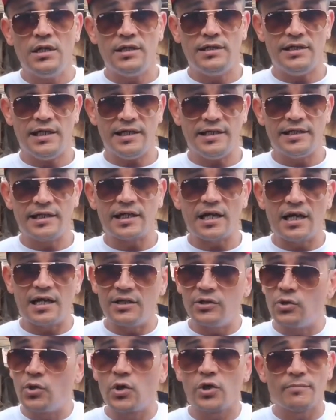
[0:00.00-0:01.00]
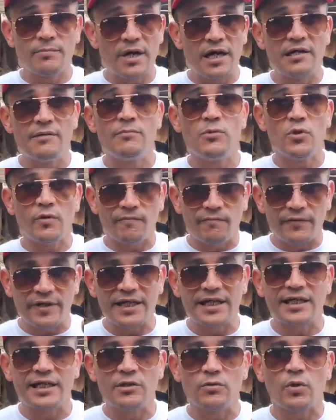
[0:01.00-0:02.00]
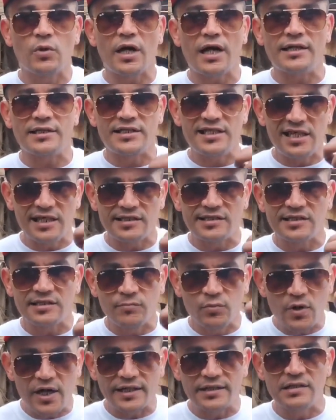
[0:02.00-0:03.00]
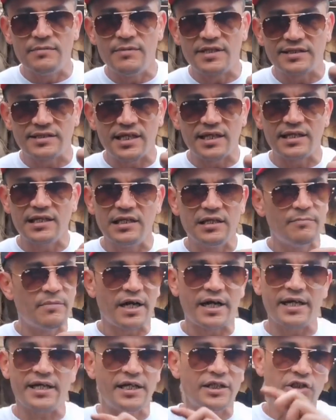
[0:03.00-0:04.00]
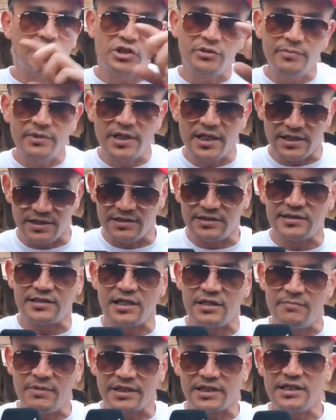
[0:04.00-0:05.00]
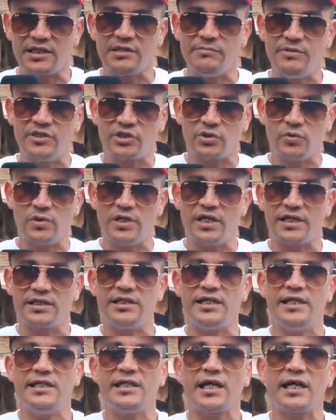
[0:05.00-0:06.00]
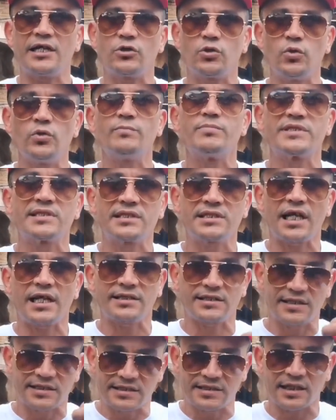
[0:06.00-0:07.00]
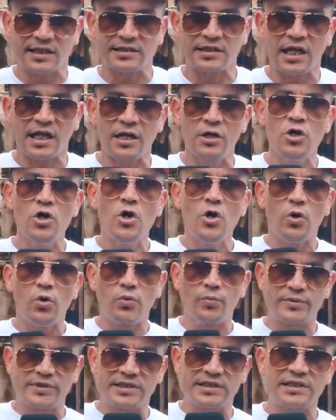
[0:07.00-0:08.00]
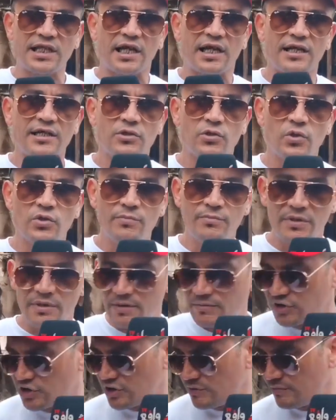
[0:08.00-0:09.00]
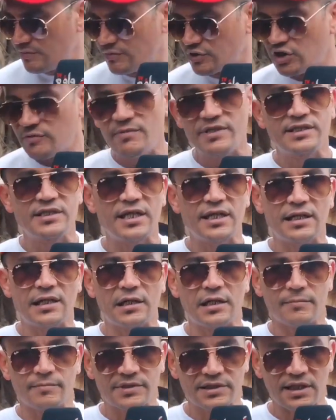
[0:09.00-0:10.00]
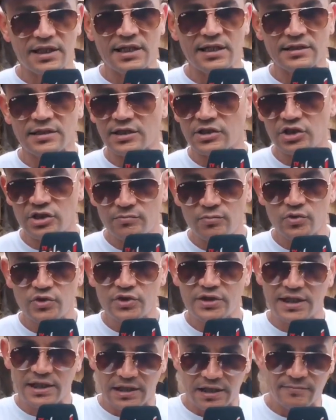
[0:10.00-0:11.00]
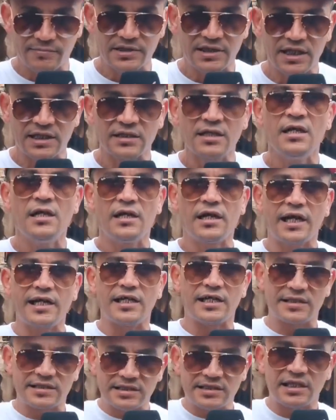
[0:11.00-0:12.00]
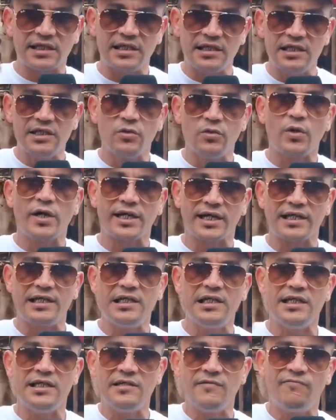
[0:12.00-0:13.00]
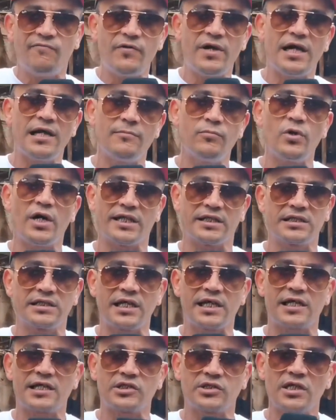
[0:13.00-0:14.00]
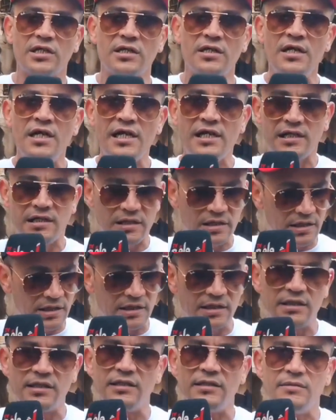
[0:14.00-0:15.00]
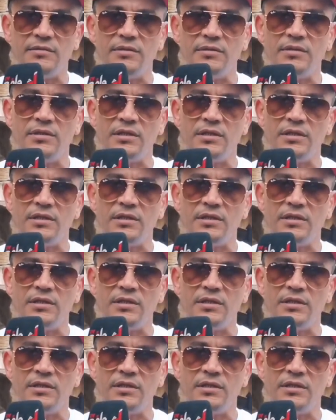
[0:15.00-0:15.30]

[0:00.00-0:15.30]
يعني راه نورمالمون فري كيوقع كيحس بواحد المسائل اللي ما غيحش بها انسان ما كيكميش ولا كذا يعني غيكون بصح تيتقطع وبصح غيكون شي شي مسائل اللي بسيطه شي مشكل اللي بسيط غياثر عليه وغيخليه ينفعل بواحد الدرجه اللي